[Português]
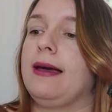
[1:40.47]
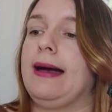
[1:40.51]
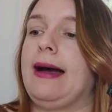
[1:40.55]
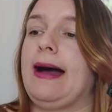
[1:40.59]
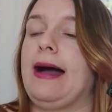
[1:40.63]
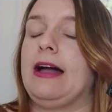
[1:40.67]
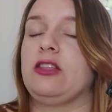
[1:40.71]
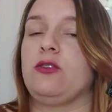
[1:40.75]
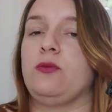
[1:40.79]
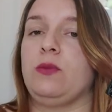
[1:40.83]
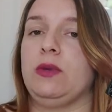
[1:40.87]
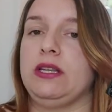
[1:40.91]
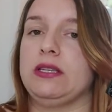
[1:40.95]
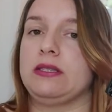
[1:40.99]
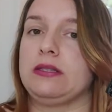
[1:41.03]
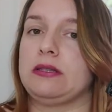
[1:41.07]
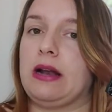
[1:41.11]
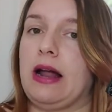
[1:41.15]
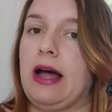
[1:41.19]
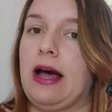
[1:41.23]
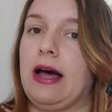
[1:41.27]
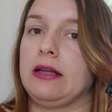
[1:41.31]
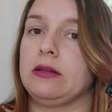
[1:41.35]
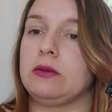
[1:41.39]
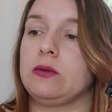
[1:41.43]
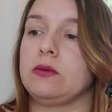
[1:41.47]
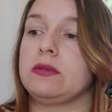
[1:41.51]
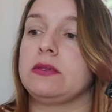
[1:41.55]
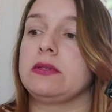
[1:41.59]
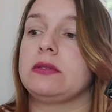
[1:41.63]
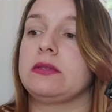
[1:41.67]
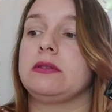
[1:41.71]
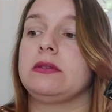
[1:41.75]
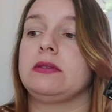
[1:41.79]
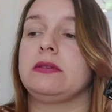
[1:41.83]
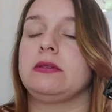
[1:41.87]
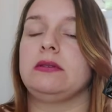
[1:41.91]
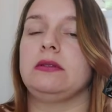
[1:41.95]

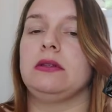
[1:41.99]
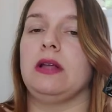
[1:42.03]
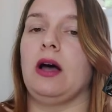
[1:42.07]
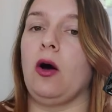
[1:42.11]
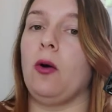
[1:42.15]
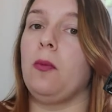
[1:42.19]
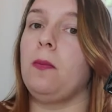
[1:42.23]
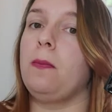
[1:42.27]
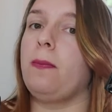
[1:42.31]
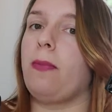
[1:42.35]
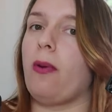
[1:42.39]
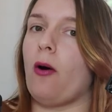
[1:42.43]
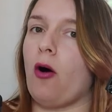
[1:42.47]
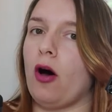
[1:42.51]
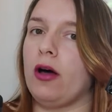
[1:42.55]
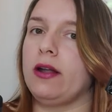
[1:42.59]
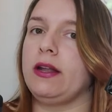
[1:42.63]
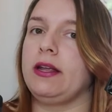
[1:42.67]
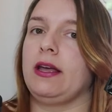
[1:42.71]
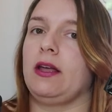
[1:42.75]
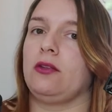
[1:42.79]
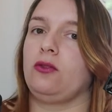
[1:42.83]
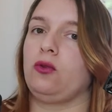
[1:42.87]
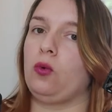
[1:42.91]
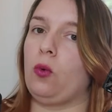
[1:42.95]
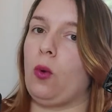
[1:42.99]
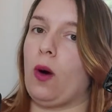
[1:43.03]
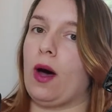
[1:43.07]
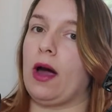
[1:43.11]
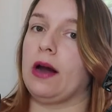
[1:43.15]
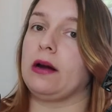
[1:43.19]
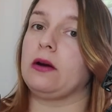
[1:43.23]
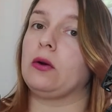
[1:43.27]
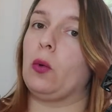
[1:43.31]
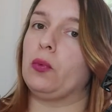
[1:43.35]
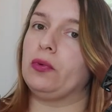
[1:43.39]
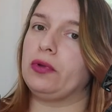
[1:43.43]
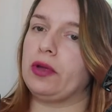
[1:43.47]
Administrados não podem
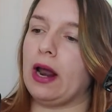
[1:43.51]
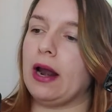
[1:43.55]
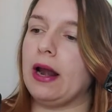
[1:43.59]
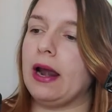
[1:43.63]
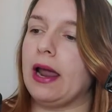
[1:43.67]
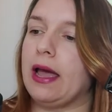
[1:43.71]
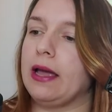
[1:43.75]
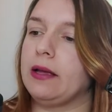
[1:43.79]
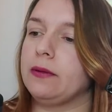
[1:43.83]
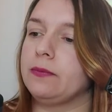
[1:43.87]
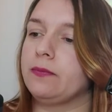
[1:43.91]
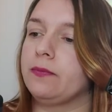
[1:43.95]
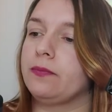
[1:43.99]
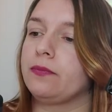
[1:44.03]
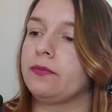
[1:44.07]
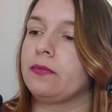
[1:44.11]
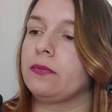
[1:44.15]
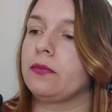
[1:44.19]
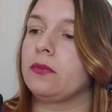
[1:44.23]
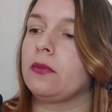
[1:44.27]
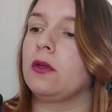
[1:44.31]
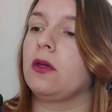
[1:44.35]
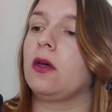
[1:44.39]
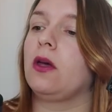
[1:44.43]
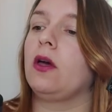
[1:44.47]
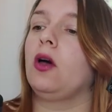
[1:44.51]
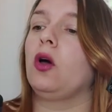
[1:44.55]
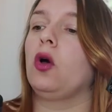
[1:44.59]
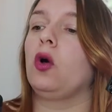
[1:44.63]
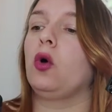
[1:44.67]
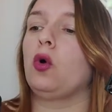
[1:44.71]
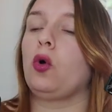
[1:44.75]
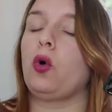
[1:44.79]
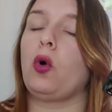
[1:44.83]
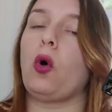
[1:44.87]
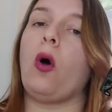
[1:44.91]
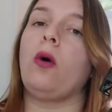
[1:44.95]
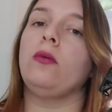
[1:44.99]
atuar contra a lei,
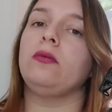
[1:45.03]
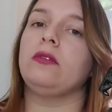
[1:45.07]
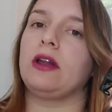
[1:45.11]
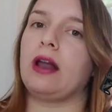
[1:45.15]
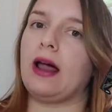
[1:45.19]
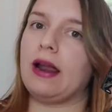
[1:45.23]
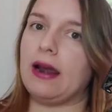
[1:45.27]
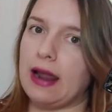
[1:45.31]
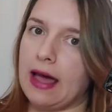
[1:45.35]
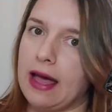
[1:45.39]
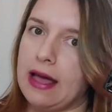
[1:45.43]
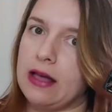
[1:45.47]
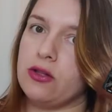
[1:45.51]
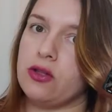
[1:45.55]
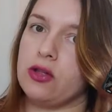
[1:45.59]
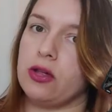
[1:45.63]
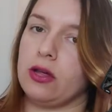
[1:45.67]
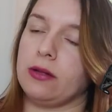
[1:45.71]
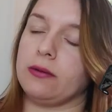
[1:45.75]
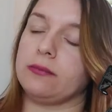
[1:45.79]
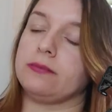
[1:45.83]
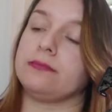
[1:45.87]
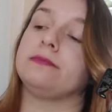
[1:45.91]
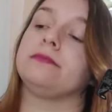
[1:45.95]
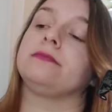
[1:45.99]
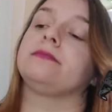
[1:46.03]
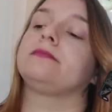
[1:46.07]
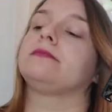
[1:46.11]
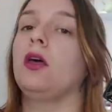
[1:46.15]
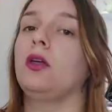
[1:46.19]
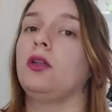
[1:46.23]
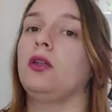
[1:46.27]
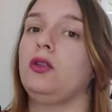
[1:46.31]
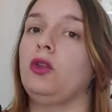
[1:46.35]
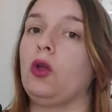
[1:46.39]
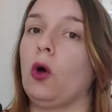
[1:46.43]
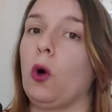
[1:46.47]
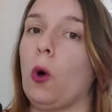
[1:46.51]
contra a legem.
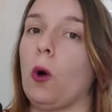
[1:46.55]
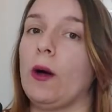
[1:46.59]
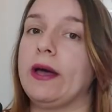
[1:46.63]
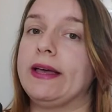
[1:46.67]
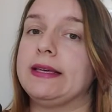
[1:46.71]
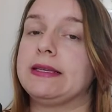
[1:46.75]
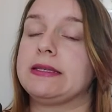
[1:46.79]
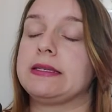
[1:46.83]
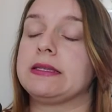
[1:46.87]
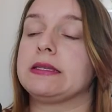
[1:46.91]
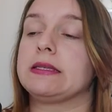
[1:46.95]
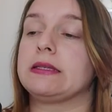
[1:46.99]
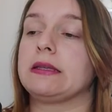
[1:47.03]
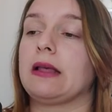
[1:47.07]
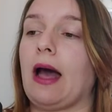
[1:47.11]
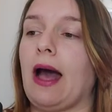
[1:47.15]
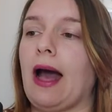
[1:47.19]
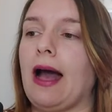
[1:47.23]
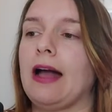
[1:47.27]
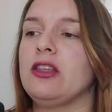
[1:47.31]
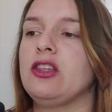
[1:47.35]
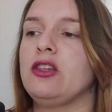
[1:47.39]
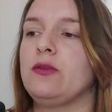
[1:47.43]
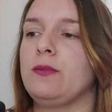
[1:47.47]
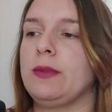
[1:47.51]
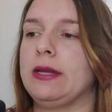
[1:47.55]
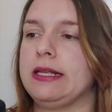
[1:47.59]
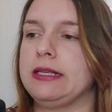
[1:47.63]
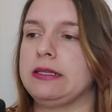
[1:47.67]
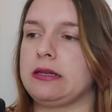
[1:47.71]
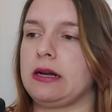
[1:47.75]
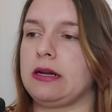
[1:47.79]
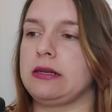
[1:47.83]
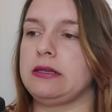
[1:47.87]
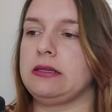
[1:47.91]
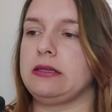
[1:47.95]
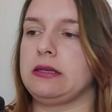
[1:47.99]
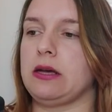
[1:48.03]
2.
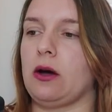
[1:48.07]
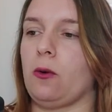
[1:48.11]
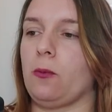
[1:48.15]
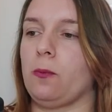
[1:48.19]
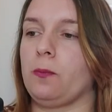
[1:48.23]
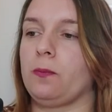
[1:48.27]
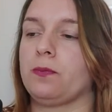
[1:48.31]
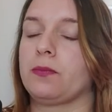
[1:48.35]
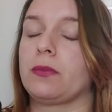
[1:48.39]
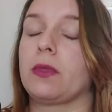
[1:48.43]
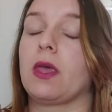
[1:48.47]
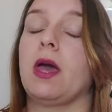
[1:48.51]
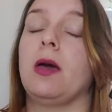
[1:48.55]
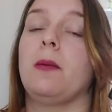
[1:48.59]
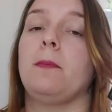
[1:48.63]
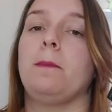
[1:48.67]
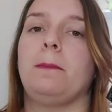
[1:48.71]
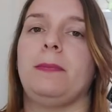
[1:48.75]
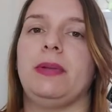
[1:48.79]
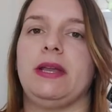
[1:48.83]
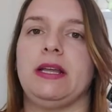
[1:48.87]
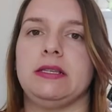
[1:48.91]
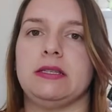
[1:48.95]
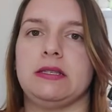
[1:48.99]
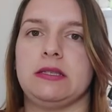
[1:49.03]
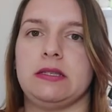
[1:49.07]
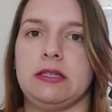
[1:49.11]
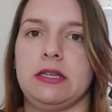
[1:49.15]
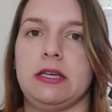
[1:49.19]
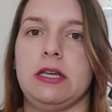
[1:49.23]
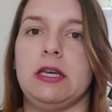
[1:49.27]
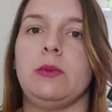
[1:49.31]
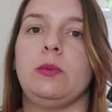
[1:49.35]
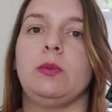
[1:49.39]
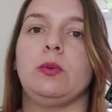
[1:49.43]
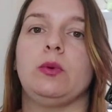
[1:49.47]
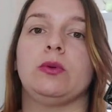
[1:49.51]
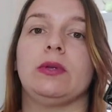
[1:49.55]
Administração.
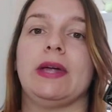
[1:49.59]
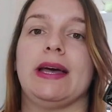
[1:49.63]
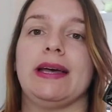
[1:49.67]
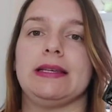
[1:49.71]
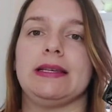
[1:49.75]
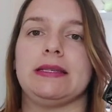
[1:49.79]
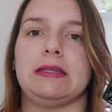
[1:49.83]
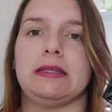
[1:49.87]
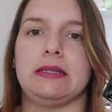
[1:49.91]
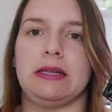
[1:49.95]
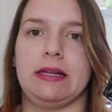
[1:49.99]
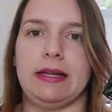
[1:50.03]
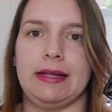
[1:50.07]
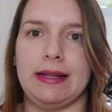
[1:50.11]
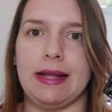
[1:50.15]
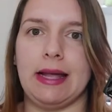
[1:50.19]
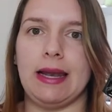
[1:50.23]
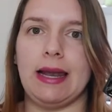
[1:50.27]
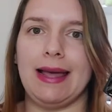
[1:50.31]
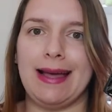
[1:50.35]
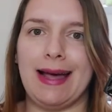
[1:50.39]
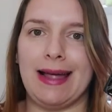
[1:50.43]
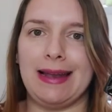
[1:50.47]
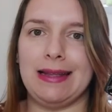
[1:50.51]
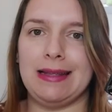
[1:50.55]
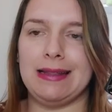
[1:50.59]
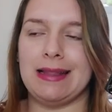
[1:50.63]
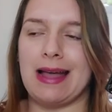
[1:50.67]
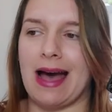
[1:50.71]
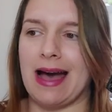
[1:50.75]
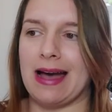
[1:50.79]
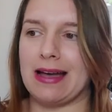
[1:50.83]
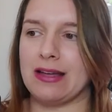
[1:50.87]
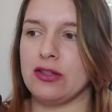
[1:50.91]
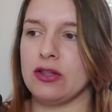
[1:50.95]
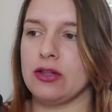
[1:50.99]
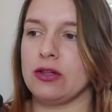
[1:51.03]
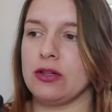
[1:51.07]
Princípio da estrita
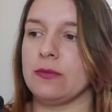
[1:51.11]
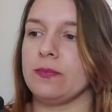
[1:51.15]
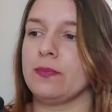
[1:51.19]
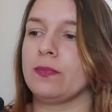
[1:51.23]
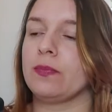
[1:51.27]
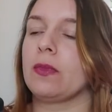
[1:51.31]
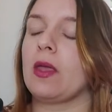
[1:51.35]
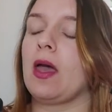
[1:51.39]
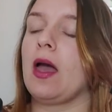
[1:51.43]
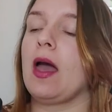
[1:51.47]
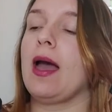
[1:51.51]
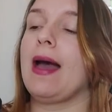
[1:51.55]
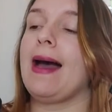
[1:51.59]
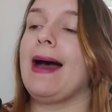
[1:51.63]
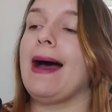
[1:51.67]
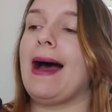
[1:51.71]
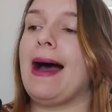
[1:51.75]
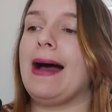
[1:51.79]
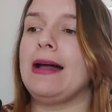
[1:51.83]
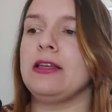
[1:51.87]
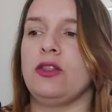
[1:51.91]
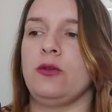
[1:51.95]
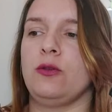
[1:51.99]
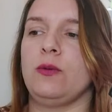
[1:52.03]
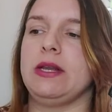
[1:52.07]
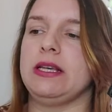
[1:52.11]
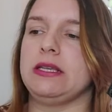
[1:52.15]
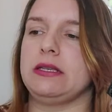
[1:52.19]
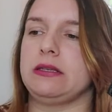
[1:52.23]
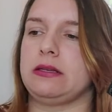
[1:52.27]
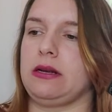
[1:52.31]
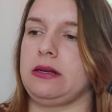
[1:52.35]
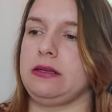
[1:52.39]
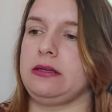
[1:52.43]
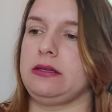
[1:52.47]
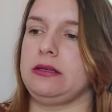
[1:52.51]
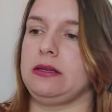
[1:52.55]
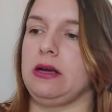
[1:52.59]
legalidade. A
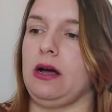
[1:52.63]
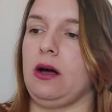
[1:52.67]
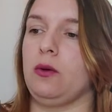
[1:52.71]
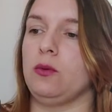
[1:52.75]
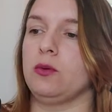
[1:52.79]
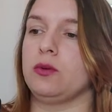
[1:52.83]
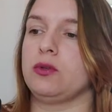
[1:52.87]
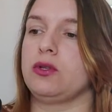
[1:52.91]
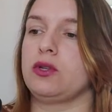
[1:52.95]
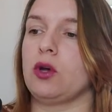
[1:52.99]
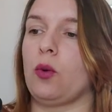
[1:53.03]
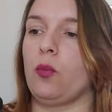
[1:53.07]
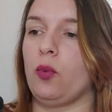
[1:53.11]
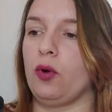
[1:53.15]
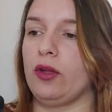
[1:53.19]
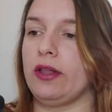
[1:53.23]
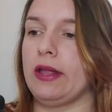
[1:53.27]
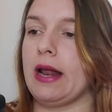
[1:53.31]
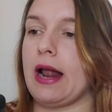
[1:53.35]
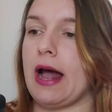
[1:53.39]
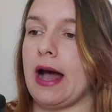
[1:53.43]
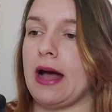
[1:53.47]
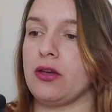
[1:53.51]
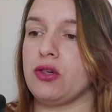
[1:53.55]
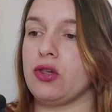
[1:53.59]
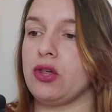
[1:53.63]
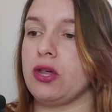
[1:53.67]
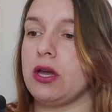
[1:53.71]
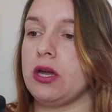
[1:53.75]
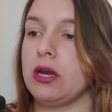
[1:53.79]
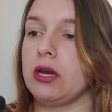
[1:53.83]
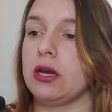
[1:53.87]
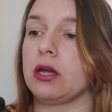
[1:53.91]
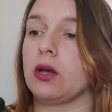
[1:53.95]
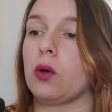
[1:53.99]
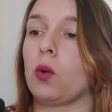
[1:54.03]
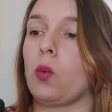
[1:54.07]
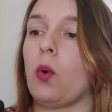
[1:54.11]
administração só poderá
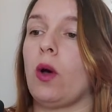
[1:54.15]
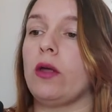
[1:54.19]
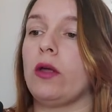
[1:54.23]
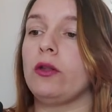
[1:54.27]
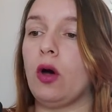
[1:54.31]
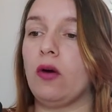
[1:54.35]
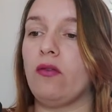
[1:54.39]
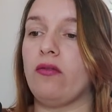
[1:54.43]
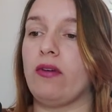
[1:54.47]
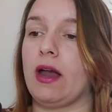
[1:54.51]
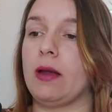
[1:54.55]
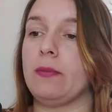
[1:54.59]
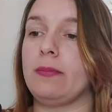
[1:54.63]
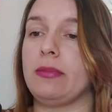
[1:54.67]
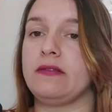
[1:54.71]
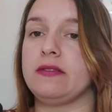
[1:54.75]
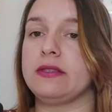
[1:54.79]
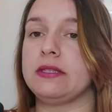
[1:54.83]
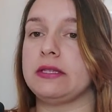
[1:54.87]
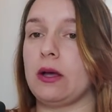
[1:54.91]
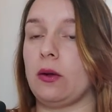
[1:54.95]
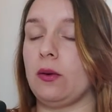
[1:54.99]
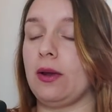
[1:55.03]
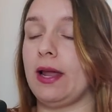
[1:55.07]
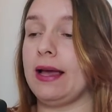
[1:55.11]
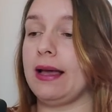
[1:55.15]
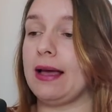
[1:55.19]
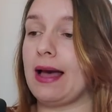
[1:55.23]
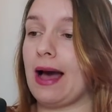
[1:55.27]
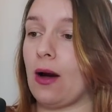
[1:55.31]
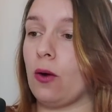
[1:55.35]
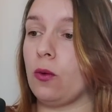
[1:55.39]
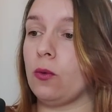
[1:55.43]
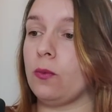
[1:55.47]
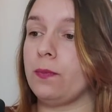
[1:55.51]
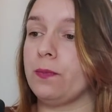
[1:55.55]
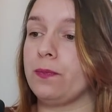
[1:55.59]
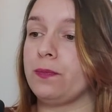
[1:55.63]
agir quando houver previsão
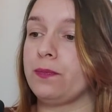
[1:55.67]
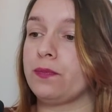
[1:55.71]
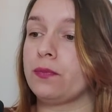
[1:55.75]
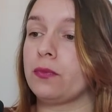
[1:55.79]
legal.